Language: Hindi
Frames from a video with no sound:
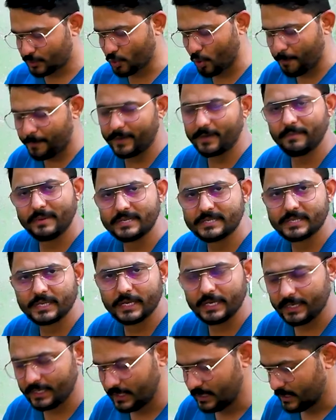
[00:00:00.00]
चॉपिंग
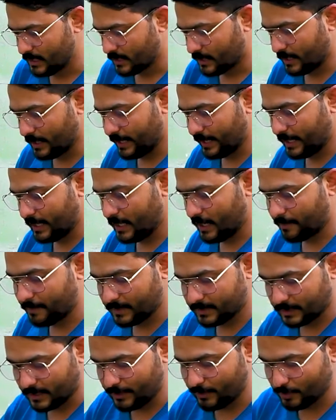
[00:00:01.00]
बेसिकली करने के लिए आप
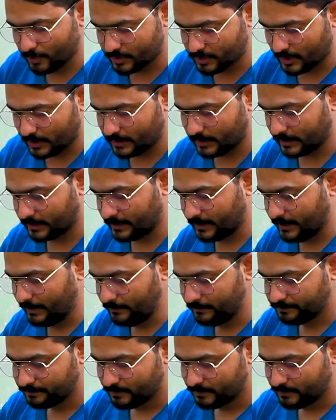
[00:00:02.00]
इसका यूज़ कर सकते हैं